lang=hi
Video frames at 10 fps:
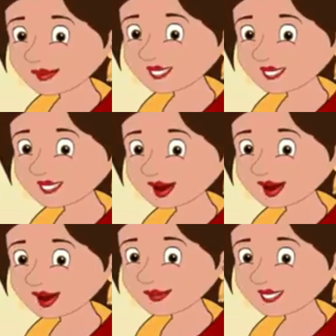शीतल
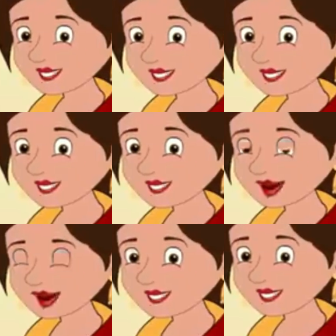और अभिमन्यु की
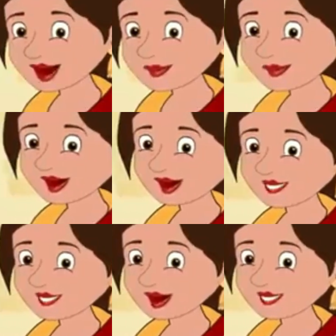शादी को पांच
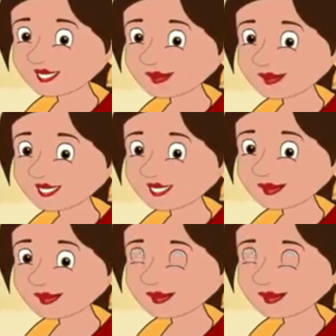साल हो चुके थे